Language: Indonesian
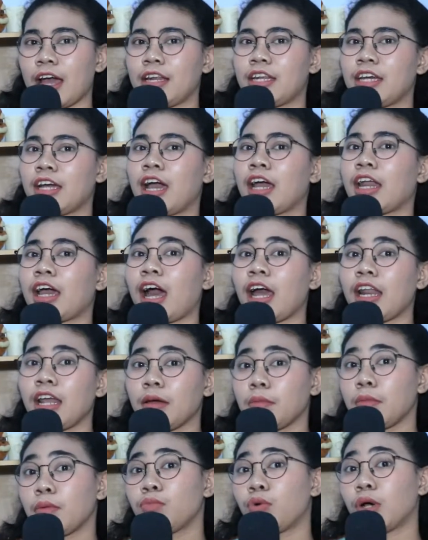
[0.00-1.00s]
Nah, dengan
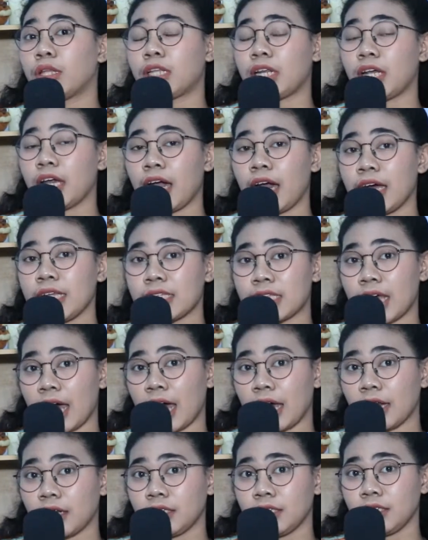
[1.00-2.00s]
kalian membuat
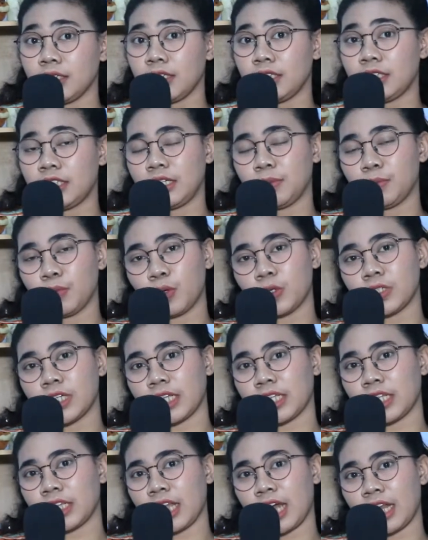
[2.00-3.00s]
ringkasan di
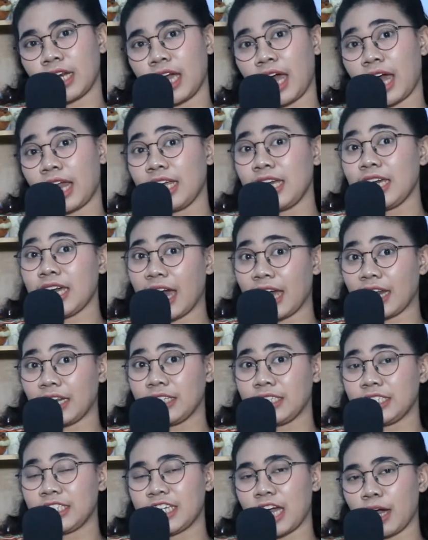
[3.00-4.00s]
buku catatan
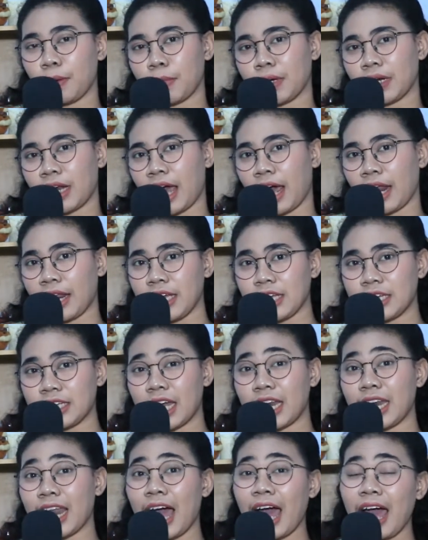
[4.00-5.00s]
kalian yang
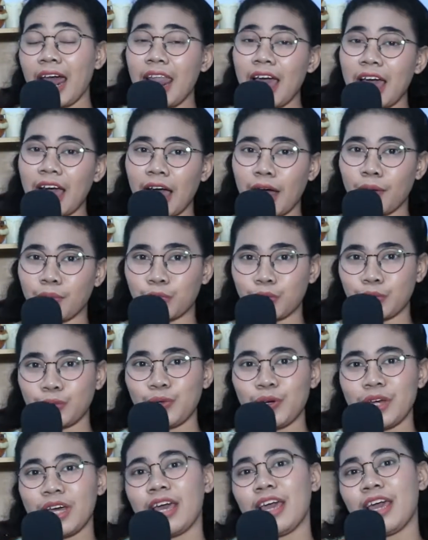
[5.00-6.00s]
menarik dan ala
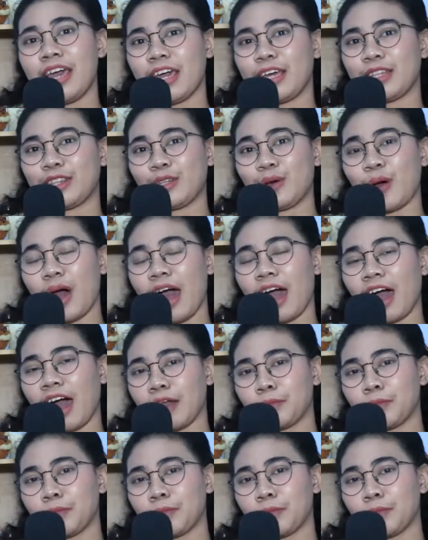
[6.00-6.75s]
kamu, itu